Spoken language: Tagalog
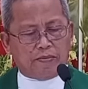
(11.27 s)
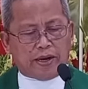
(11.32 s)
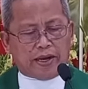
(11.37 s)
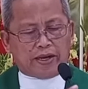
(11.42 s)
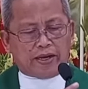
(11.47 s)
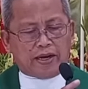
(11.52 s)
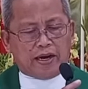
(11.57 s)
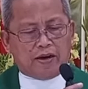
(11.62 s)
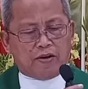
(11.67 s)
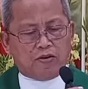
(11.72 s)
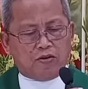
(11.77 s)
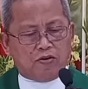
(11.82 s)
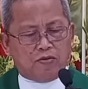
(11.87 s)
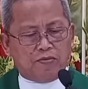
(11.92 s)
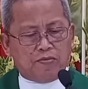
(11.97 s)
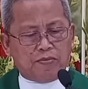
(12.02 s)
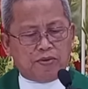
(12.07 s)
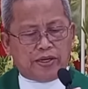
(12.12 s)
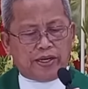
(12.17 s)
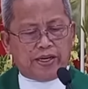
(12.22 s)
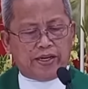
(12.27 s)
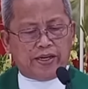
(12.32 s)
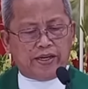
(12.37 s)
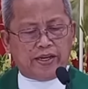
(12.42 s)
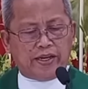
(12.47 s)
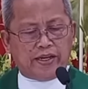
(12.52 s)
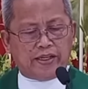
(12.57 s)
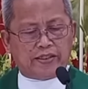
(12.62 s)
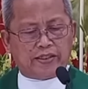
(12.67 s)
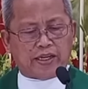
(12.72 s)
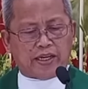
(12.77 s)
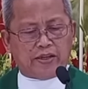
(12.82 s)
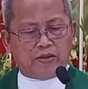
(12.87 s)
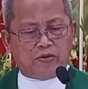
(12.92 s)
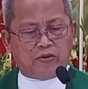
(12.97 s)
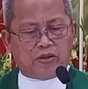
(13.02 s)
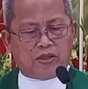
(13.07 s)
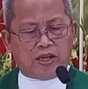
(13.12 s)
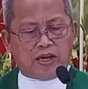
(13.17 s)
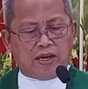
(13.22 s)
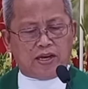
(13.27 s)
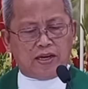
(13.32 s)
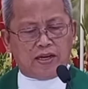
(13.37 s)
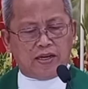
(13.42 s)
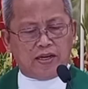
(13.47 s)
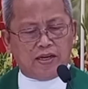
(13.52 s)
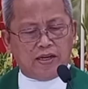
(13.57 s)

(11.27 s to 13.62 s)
may gahom dinhi sa yuta